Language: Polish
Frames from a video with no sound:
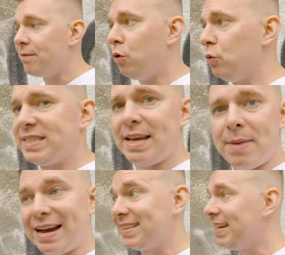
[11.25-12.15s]
rewolucje
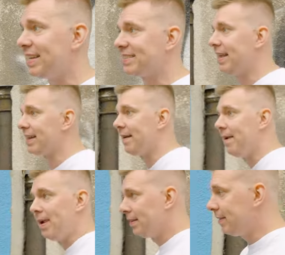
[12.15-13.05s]
Magdy Gessler.
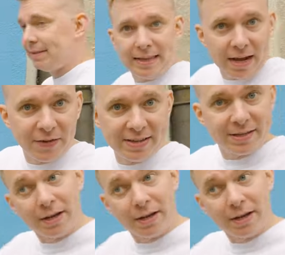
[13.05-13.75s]
Tak więc